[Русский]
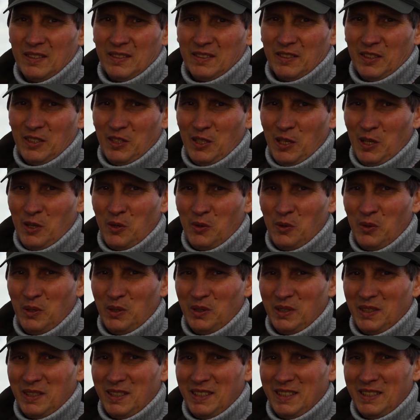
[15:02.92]
на
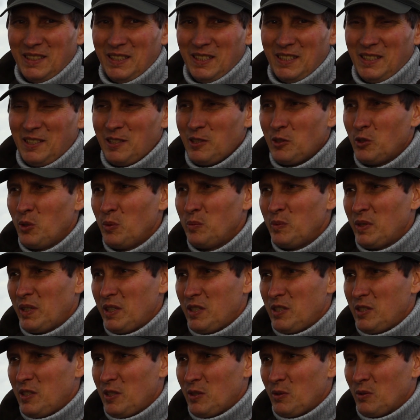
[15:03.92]
силикон и на съедобную
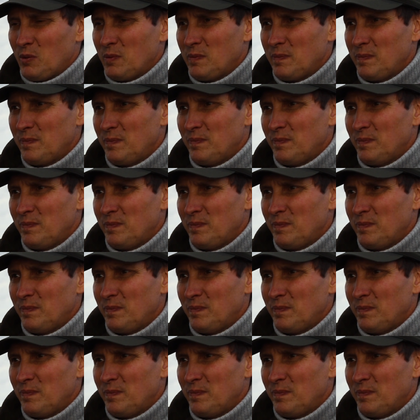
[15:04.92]
резину.